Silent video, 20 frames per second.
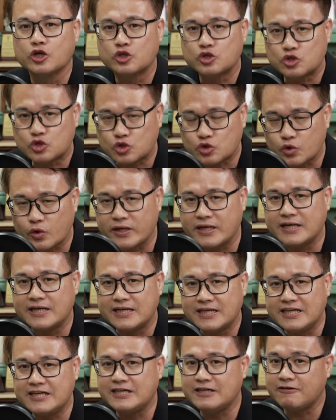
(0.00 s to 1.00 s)

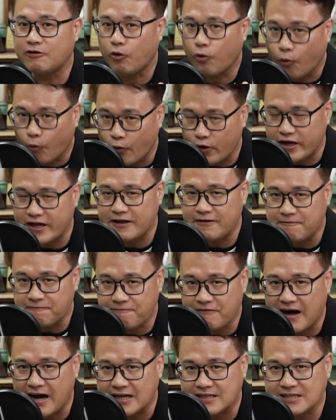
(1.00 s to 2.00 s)
水利为
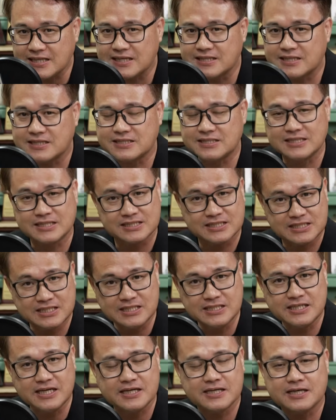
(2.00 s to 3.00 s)
发电的一个
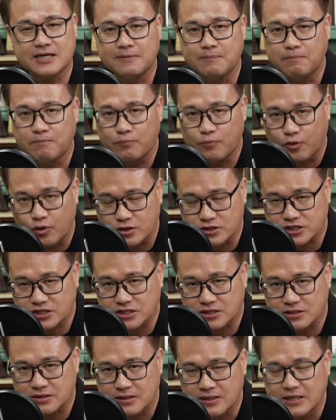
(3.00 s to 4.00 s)
经验跟模
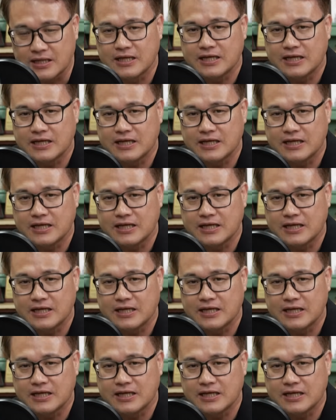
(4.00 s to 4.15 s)
式。